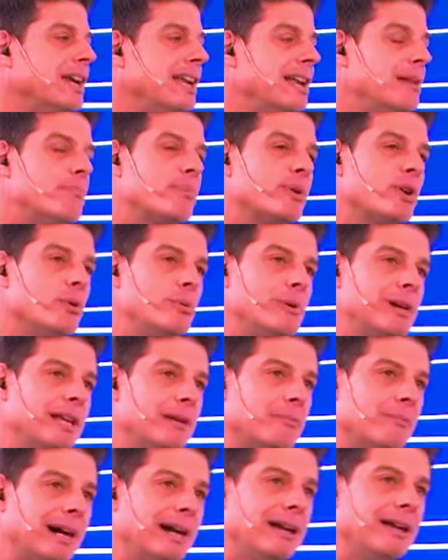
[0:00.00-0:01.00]
El
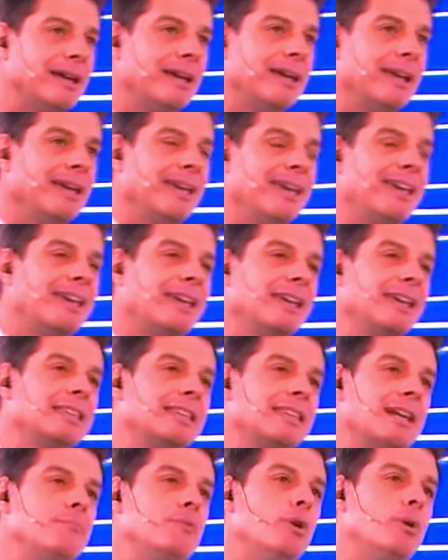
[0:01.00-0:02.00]
problema es que
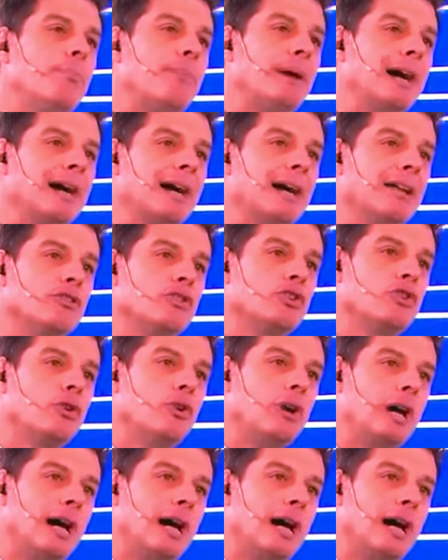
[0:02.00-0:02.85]
estamos pagando